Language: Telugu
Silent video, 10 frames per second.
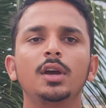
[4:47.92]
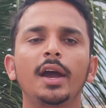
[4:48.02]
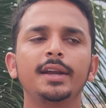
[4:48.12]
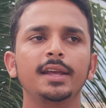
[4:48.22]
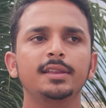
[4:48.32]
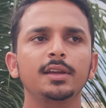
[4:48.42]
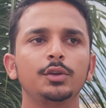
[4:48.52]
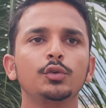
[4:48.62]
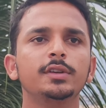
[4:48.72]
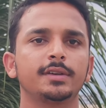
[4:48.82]
జాయిన్ అయితే
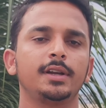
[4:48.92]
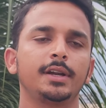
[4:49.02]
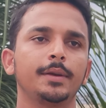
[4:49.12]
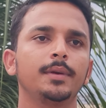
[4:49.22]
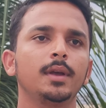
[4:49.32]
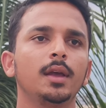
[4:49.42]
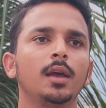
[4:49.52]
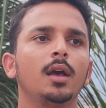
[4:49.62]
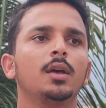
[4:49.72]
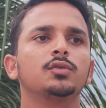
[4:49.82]
యూజెస్ ఏంటి
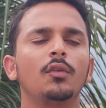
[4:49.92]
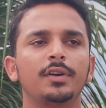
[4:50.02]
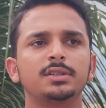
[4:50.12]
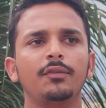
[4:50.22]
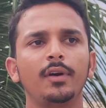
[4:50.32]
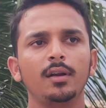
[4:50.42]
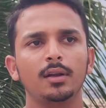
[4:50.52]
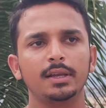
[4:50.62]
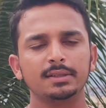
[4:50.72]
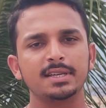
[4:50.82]
సో ఫస్ట్ ఆఫ్ ఆల్
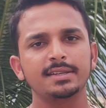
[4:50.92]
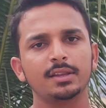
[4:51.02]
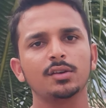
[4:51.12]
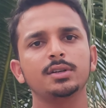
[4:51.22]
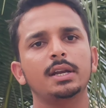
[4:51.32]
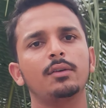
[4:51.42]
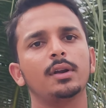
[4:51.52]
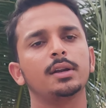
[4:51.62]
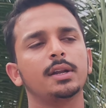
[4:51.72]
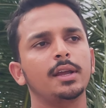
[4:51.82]
ఎన్సీసీ ఎందుకు జాయిన్
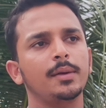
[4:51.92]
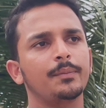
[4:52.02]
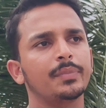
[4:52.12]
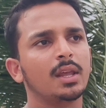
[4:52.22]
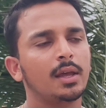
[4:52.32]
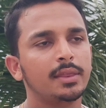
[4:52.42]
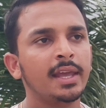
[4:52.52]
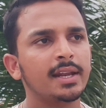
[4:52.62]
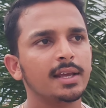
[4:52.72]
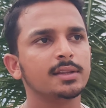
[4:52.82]
అవ్వాలంటే
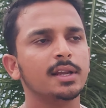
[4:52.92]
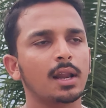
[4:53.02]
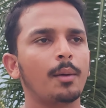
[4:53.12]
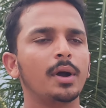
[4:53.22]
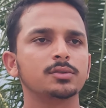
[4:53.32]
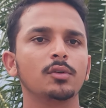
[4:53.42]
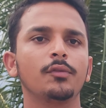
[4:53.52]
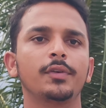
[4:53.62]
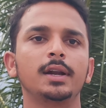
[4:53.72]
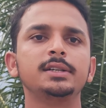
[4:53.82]
నేనైతే నా భాషలో
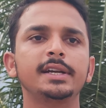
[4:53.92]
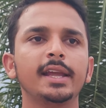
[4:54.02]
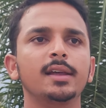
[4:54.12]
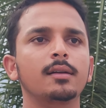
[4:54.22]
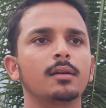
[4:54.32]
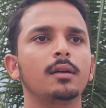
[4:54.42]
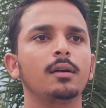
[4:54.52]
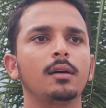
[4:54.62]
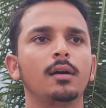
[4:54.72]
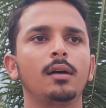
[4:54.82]
ఫ్రంటియర్
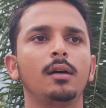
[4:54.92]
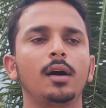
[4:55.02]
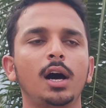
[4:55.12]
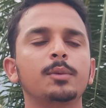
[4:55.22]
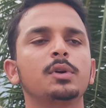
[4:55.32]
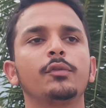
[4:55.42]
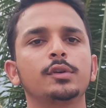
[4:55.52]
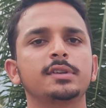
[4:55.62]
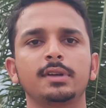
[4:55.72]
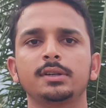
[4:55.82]
ఆర్మ్డ్
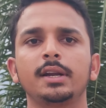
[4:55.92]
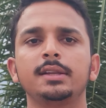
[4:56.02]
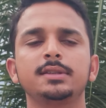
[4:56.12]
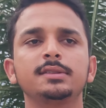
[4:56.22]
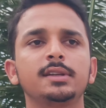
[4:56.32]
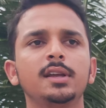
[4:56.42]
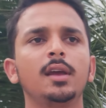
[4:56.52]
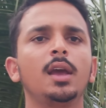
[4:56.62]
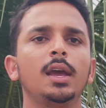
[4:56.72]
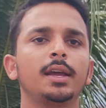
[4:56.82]
ఫోర్సెస్ అంటాను ఎన్సీసీని
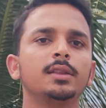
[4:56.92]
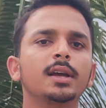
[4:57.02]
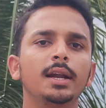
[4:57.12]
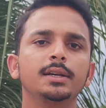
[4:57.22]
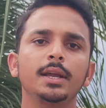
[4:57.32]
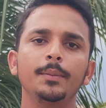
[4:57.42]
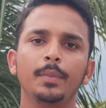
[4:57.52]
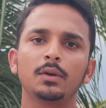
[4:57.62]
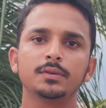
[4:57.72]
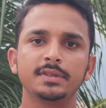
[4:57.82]
ఎందుకంటే
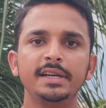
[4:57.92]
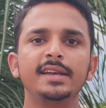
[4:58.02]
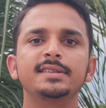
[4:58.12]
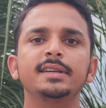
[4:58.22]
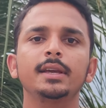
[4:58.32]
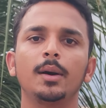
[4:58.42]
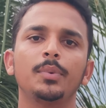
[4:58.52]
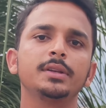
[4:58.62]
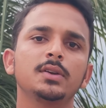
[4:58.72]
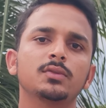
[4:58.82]
మనం సిడిఎస్కి
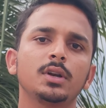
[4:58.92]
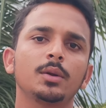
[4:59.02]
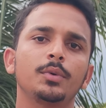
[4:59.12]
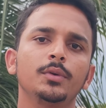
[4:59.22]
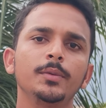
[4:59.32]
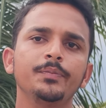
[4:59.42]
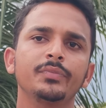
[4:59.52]
అప్లై చేసుకునేటప్పుడు